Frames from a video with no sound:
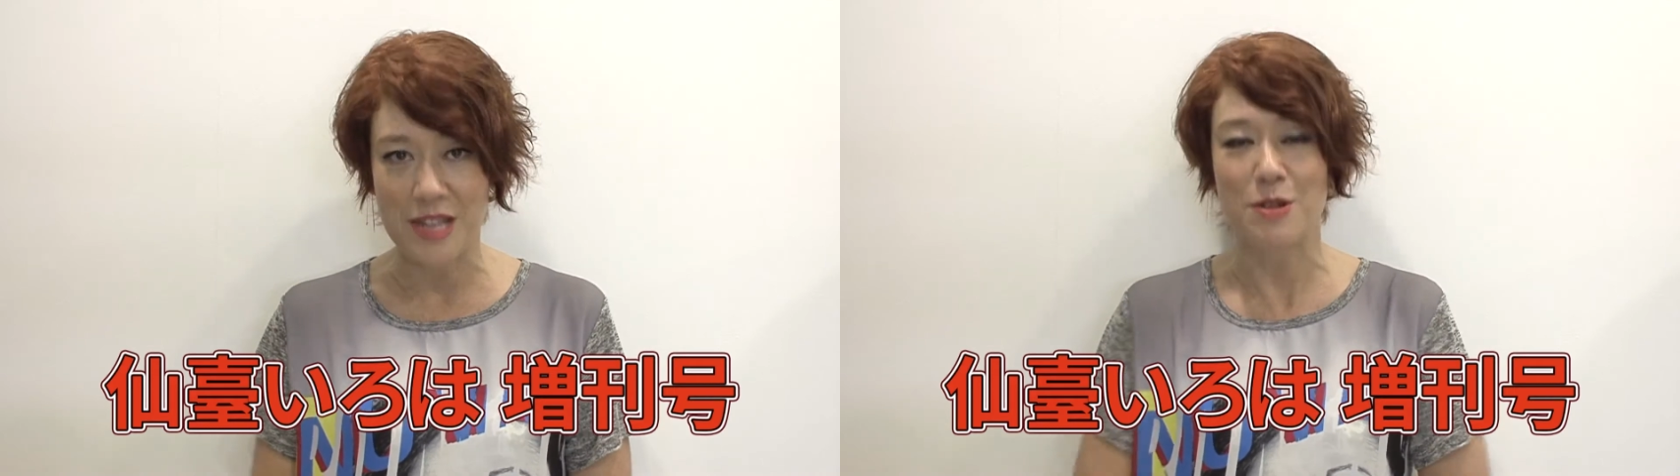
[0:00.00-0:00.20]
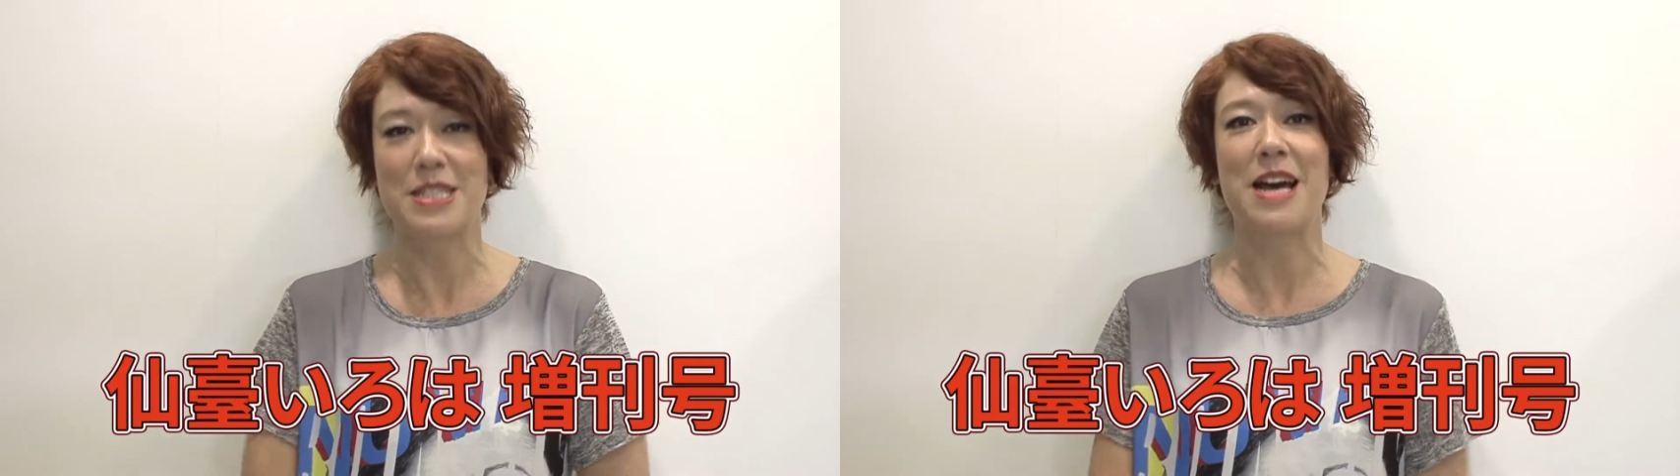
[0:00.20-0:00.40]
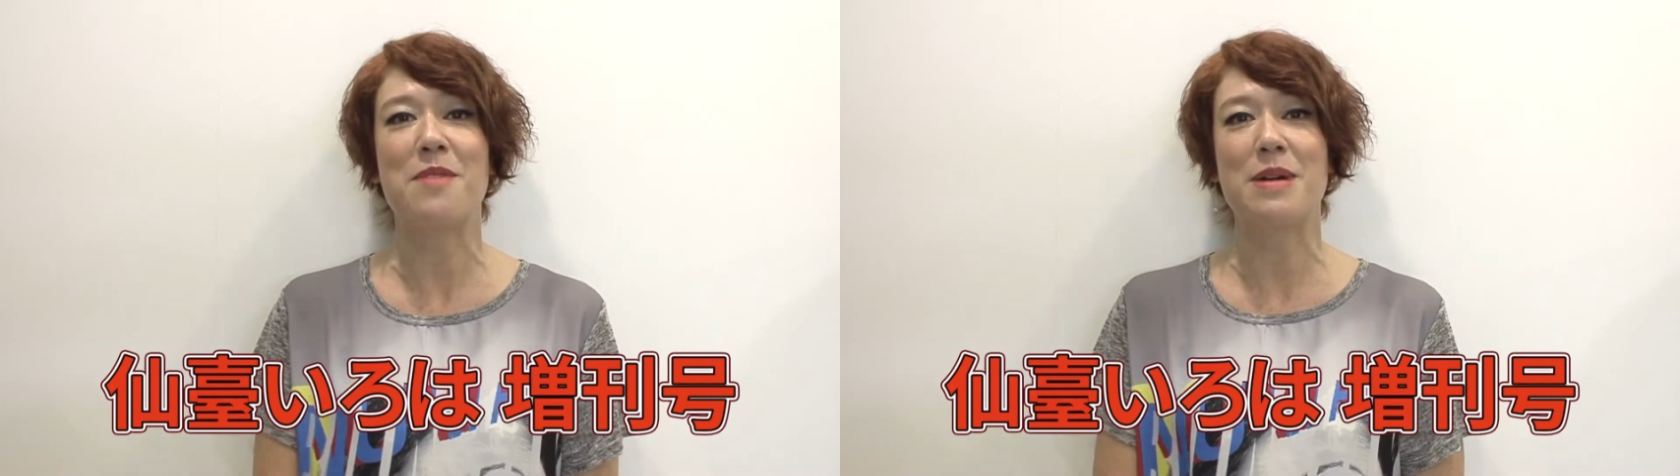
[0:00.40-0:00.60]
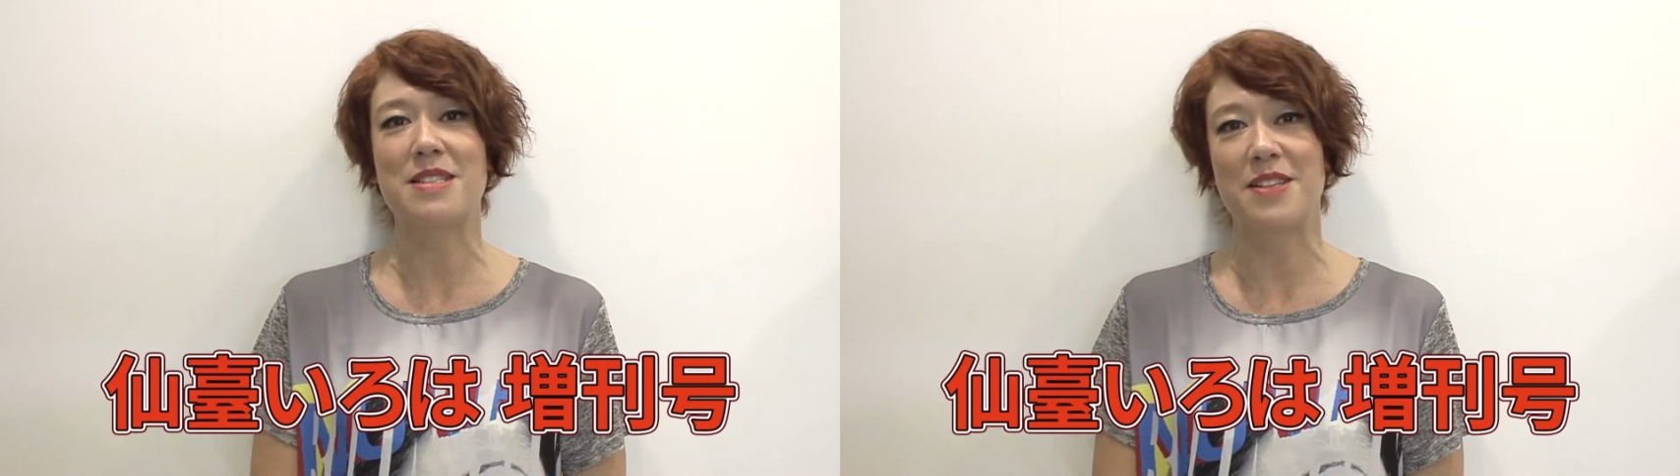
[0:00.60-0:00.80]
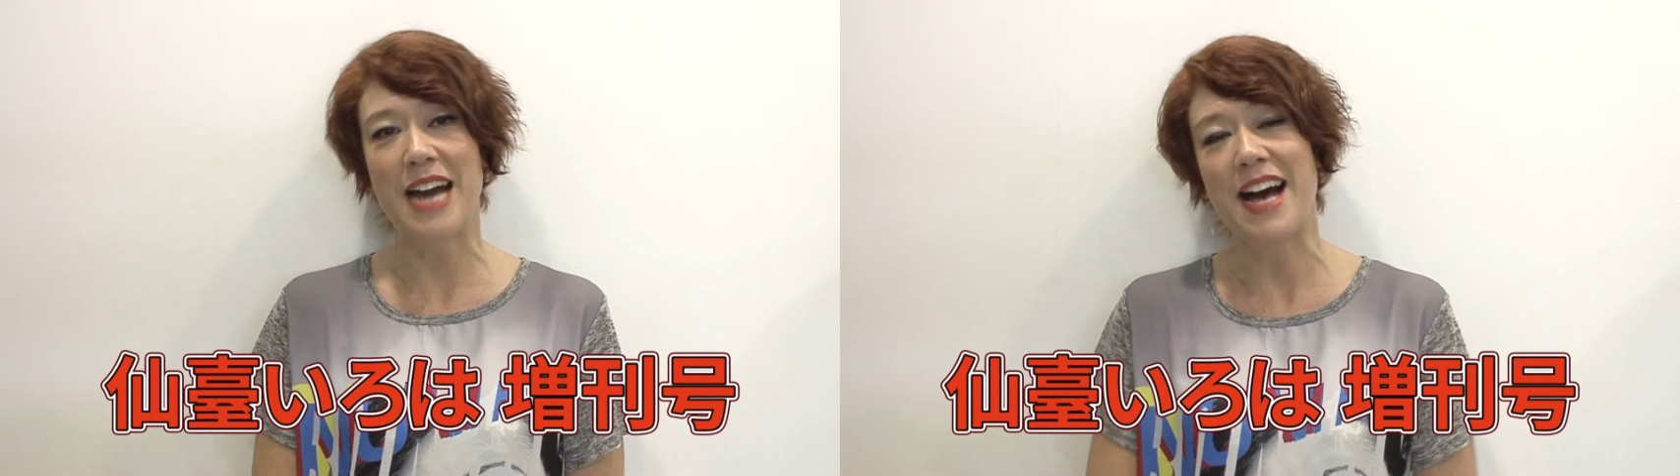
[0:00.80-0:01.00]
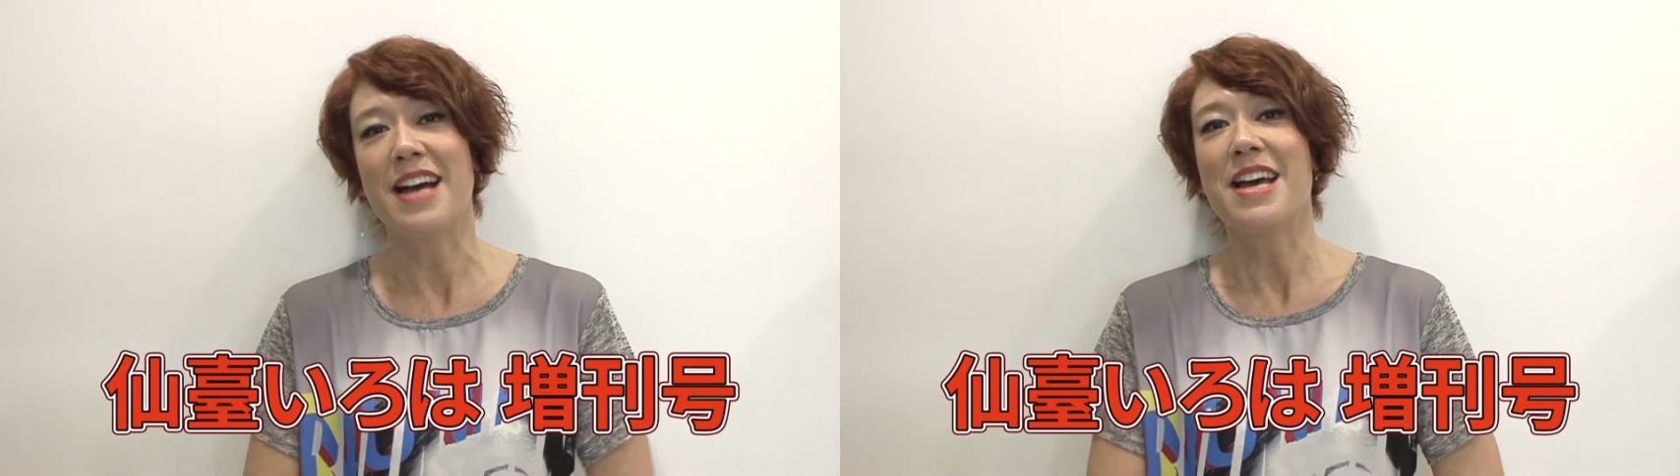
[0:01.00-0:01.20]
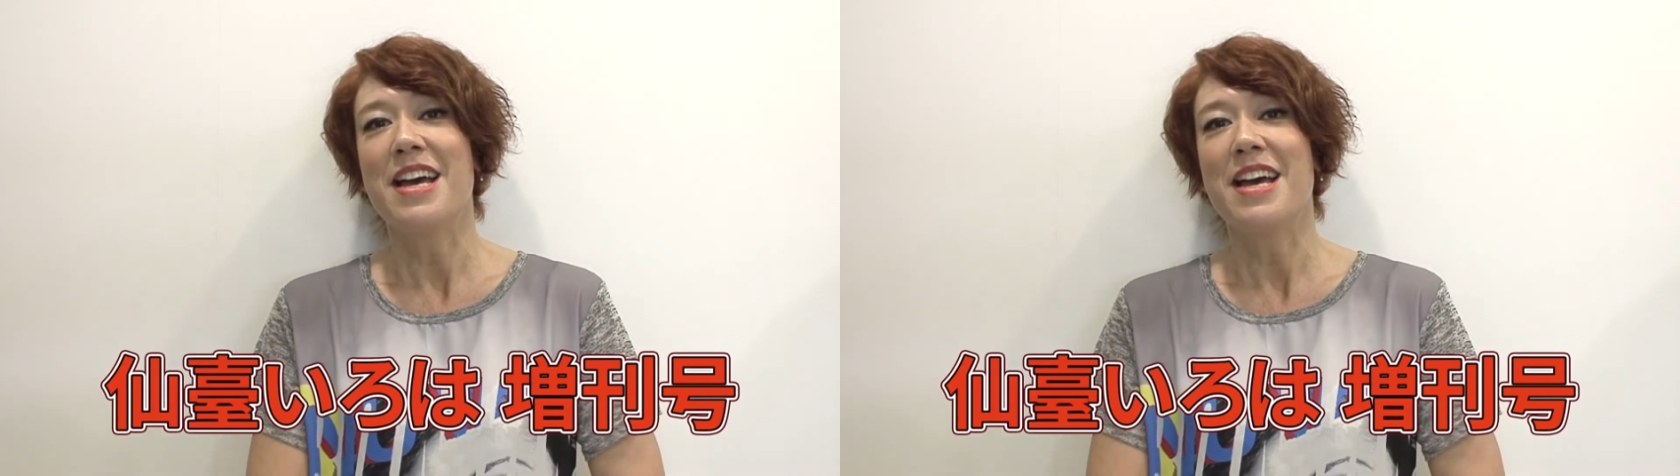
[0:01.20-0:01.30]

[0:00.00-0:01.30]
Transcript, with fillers: でございますが